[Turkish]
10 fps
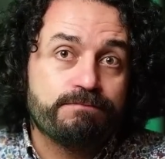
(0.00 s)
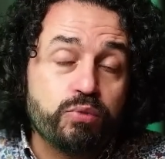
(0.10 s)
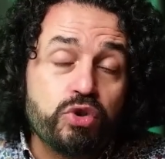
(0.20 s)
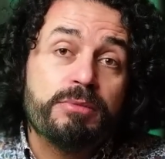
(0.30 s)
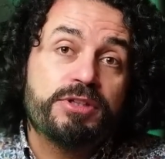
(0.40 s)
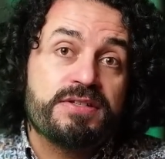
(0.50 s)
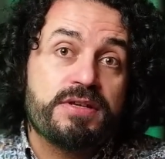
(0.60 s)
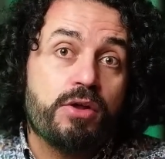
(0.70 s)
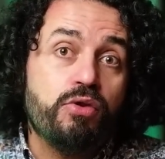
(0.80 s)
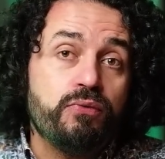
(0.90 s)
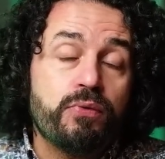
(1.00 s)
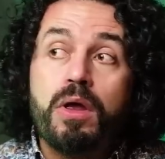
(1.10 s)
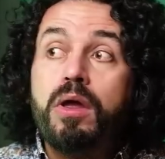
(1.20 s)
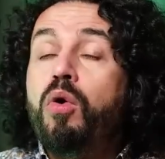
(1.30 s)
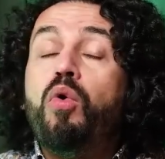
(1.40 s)
Bu da mı tesadüf?
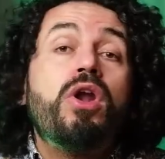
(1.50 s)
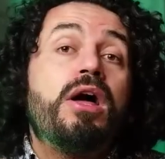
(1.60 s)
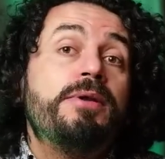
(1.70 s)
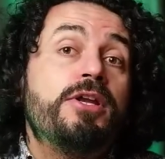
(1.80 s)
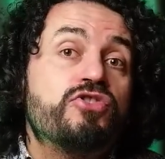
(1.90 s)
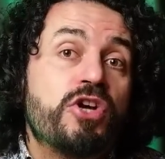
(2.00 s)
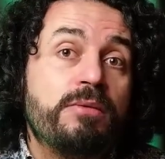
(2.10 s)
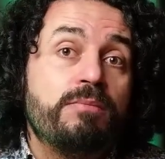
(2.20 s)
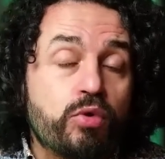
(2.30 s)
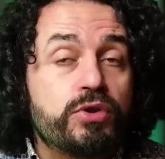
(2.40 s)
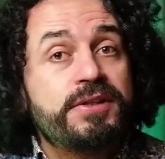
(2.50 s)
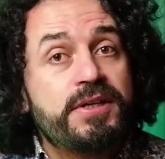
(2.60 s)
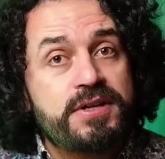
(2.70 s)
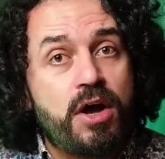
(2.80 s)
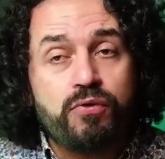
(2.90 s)
E olabilir canım. Bu da
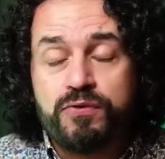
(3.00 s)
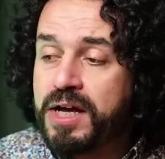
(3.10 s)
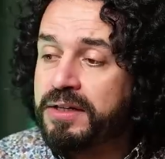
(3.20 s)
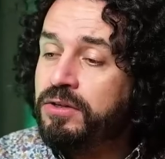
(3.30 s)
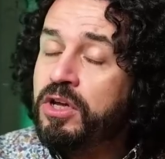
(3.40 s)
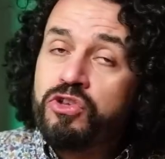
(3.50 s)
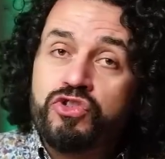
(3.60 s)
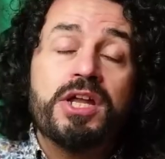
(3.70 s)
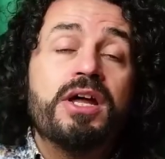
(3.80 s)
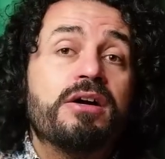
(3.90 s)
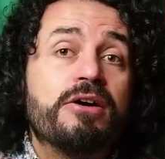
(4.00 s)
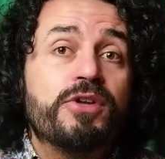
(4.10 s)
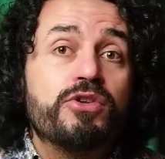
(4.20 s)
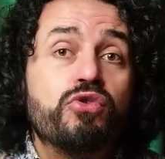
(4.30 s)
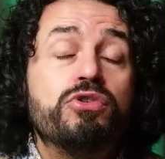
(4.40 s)
tesadüf. Zaten Canan
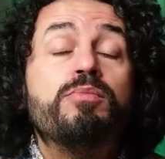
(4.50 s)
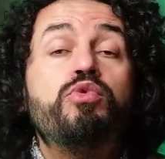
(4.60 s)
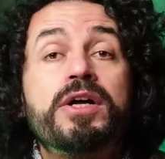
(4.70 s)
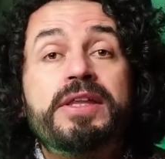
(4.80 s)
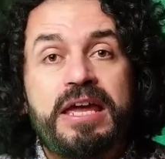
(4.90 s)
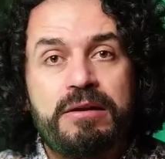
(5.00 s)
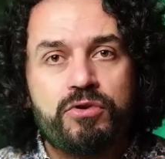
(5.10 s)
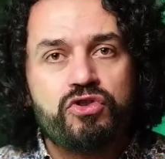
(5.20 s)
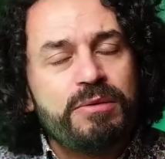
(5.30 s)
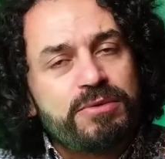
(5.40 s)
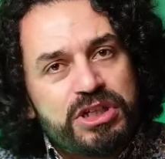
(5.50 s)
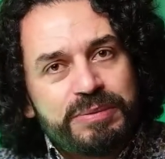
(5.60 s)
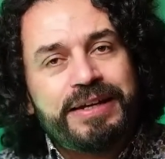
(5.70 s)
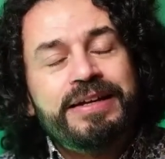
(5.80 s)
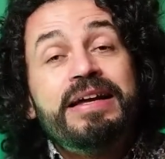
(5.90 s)
Kaftancıoğlu da buna değinmiş. Demiş ki
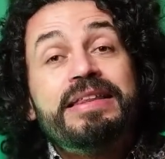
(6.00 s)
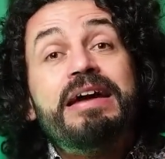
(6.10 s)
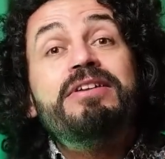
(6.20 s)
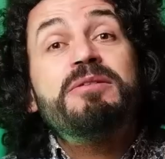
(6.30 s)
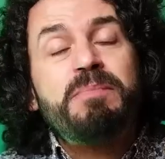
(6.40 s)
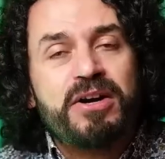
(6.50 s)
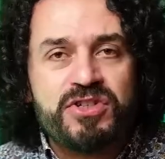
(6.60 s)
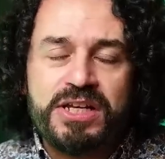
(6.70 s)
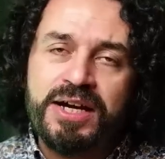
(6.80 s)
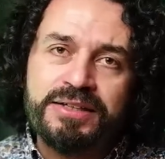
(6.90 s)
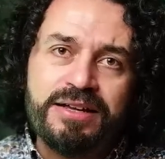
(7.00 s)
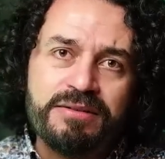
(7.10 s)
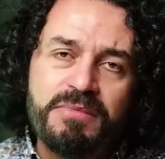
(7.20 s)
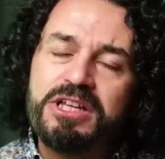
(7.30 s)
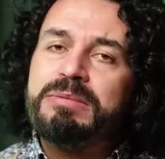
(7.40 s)
ben Devlet Bahçeli kadar
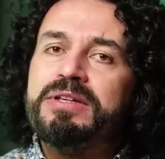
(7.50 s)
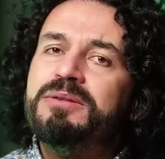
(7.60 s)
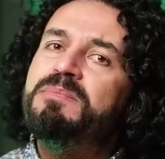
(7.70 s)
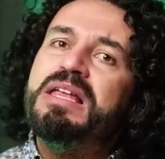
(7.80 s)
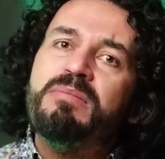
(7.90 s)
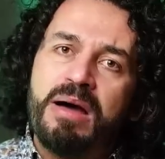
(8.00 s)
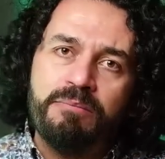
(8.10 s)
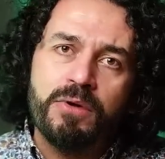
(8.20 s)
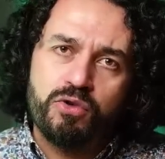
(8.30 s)
matematik bilmem.